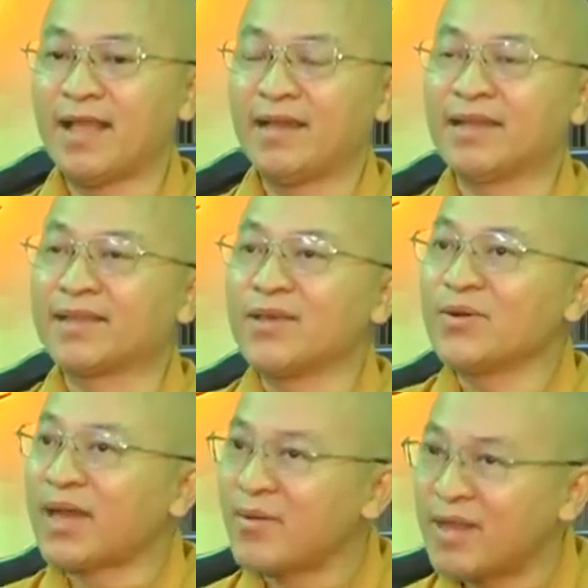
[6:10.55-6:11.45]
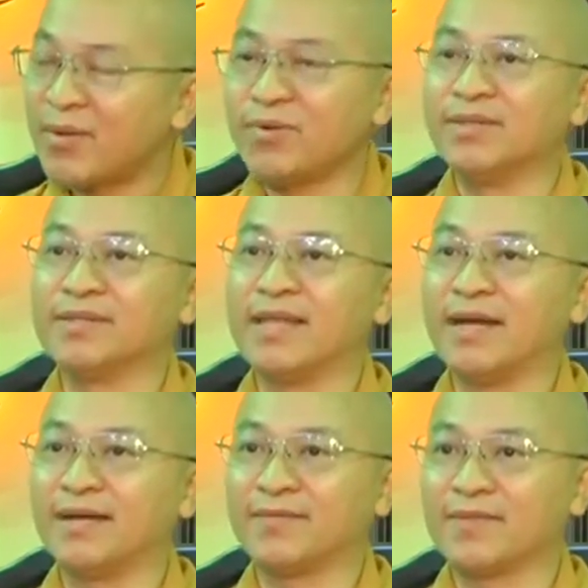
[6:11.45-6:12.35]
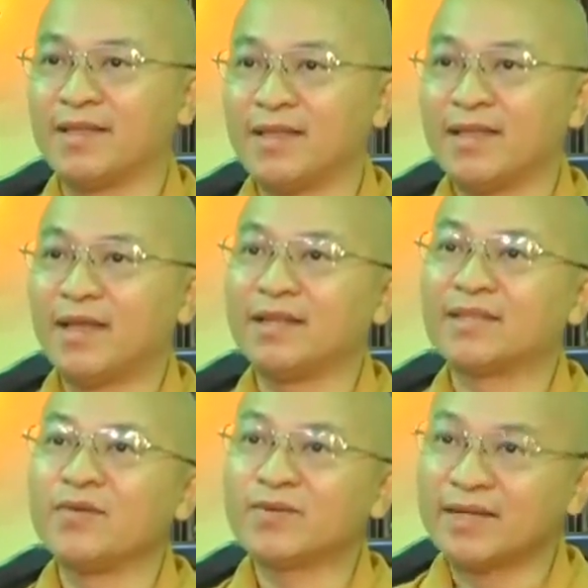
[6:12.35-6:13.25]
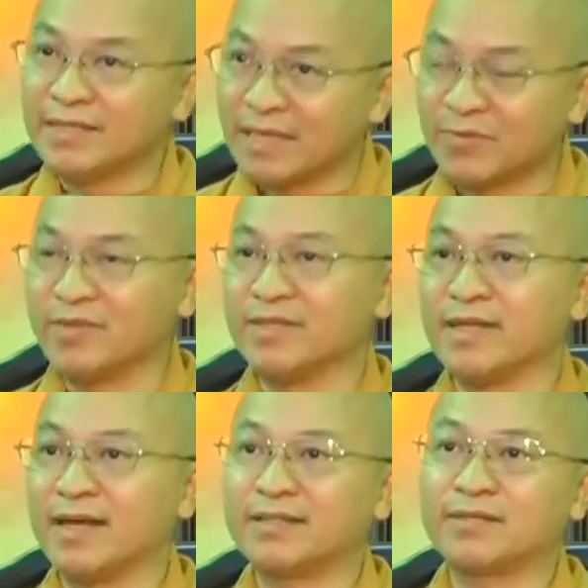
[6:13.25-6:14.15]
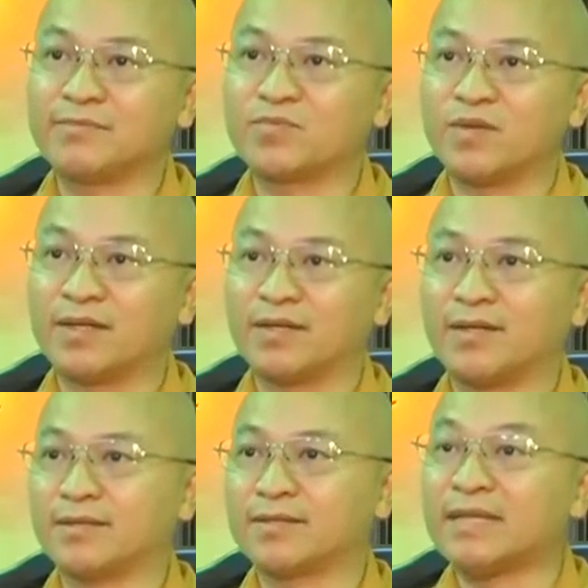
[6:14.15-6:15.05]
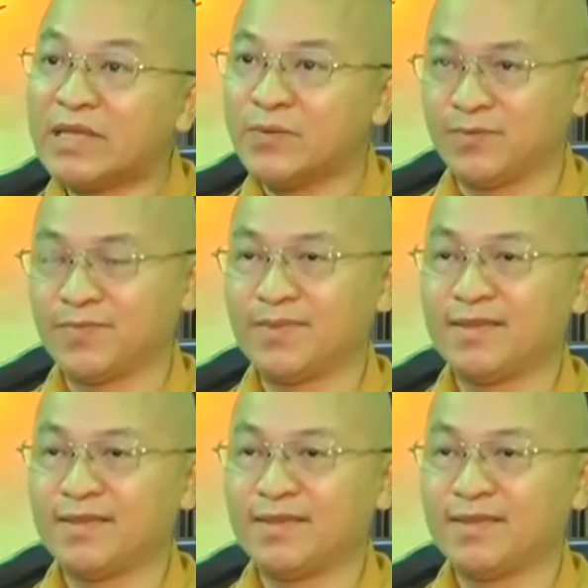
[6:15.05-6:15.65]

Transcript: hay là thiếu khéo léo của người vợ hay là thiếu kinh nghiệm của người vợ trong chuyện à, tình yêu